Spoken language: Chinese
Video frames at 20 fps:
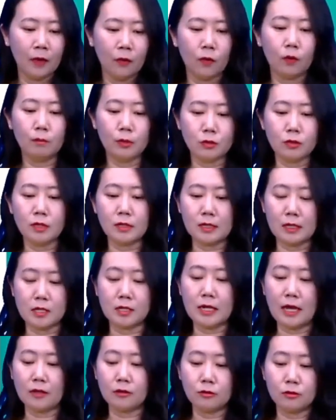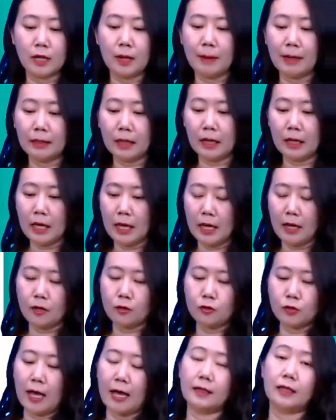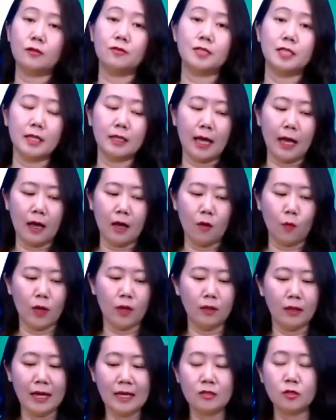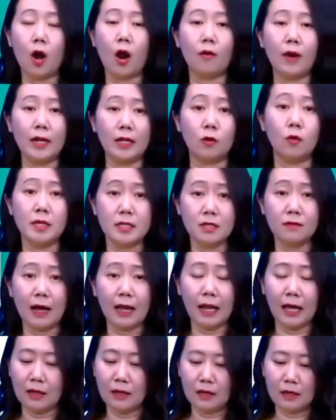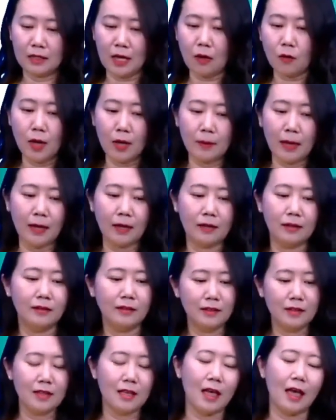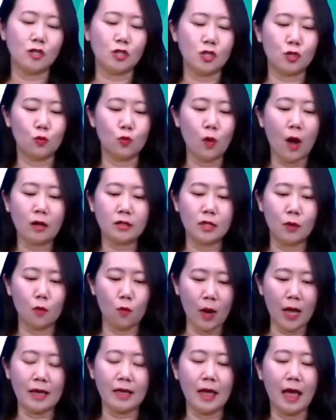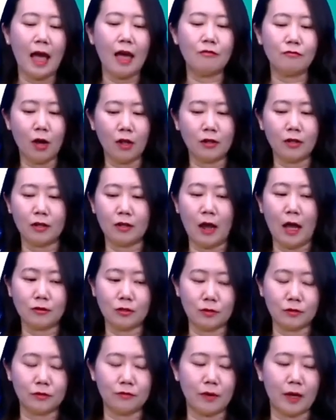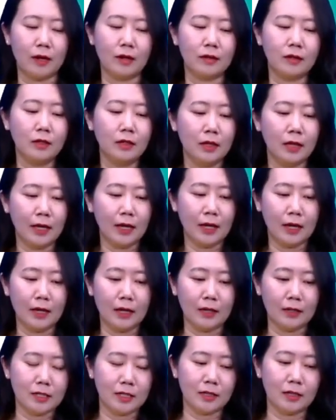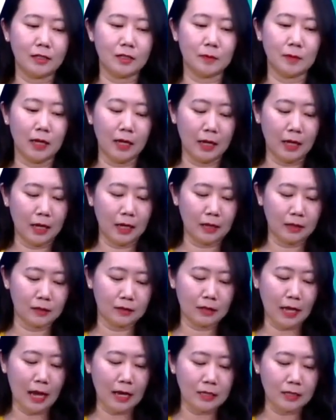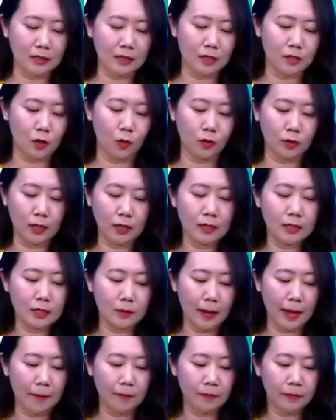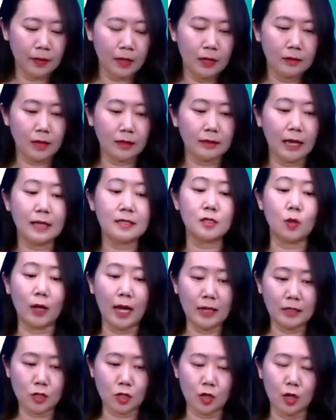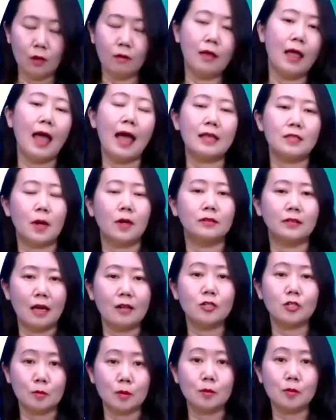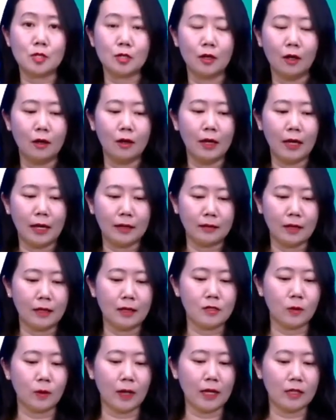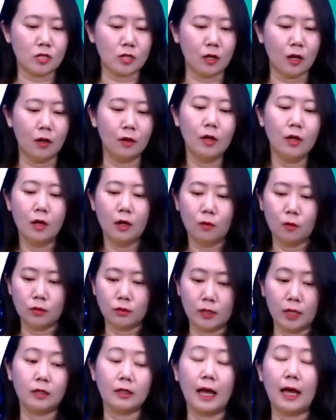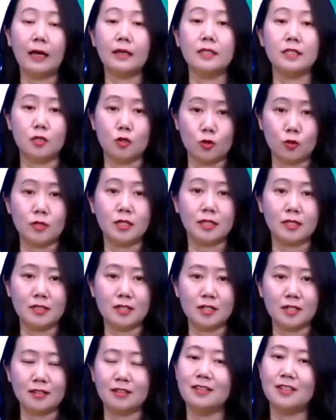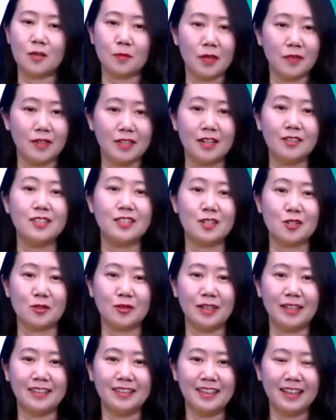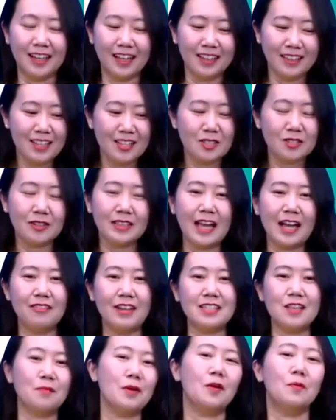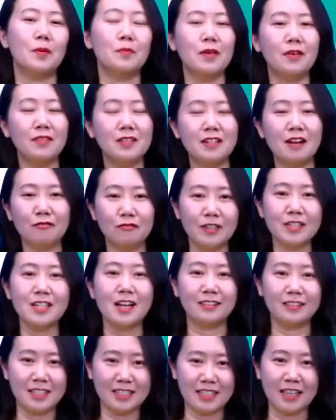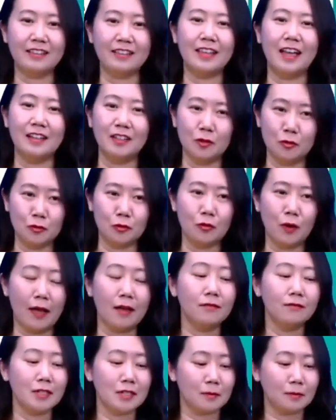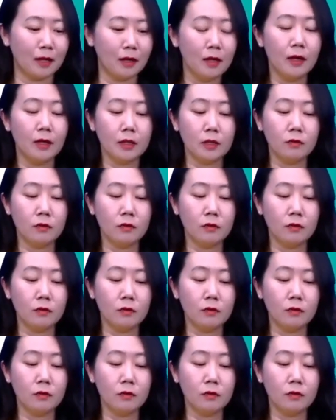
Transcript: 我们必须得在车站去干嘛呢？哎，去看他，去接他。We're late already，我们已经晚了，赶快吧。As she walked away，I followed her out of the fair。哎，这个什么呢？哎，他这个走着是吧？当他走开的时候，as 表当什么什么时候？哎，当他走开的时候，我就跟着他一起出了这个集市。整篇文章就结束了啊。所以大家发现没有？本篇文章非常的简单和愉快，为什么呢？